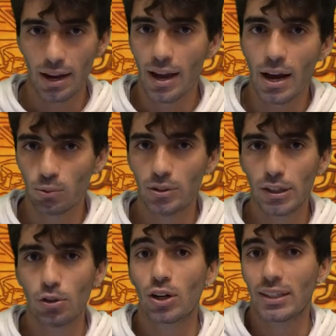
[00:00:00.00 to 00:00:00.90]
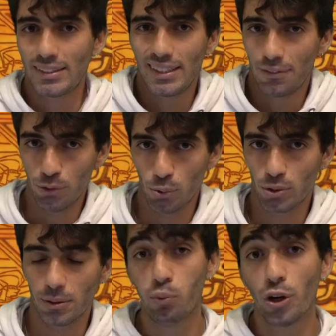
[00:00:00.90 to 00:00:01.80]
È un titolo che attira
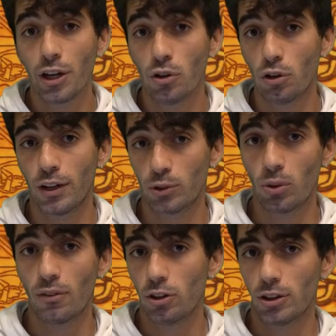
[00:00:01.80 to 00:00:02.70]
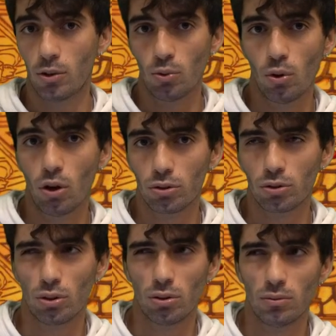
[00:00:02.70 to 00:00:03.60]
views. Pure io l'ho fatto una volta con un
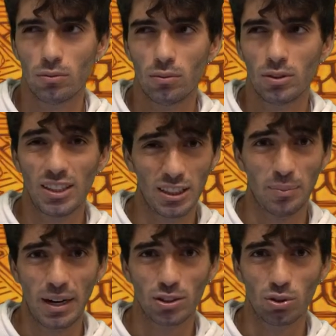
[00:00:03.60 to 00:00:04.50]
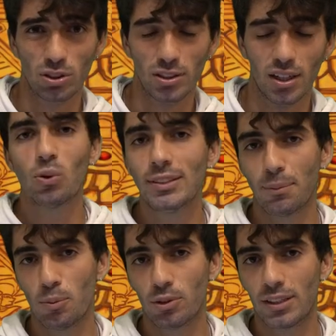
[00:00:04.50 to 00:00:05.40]
lotto settimana scorsa. Qua
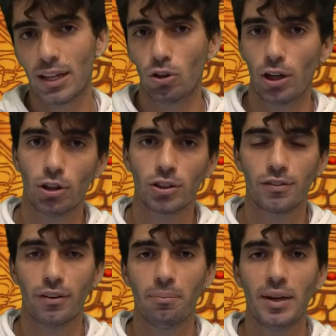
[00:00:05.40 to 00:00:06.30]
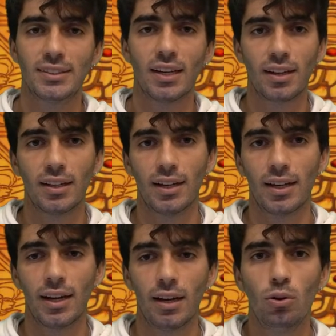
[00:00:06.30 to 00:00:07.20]
stiamo portando le nostre fanbase a credere
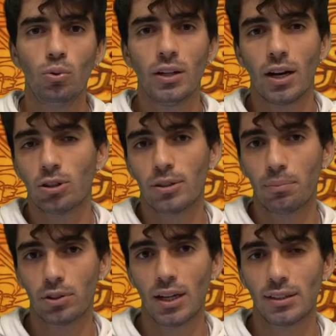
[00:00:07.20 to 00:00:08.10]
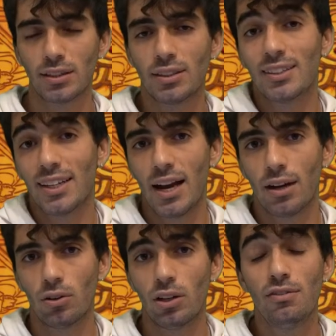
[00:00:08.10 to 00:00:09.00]
che l'unica cosa importante sia il
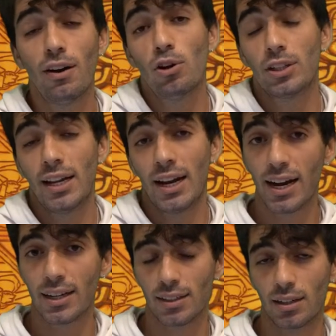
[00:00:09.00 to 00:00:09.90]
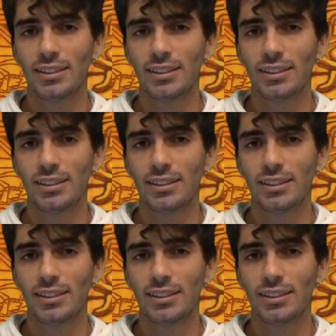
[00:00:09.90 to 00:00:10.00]
denaro, il valore della carta.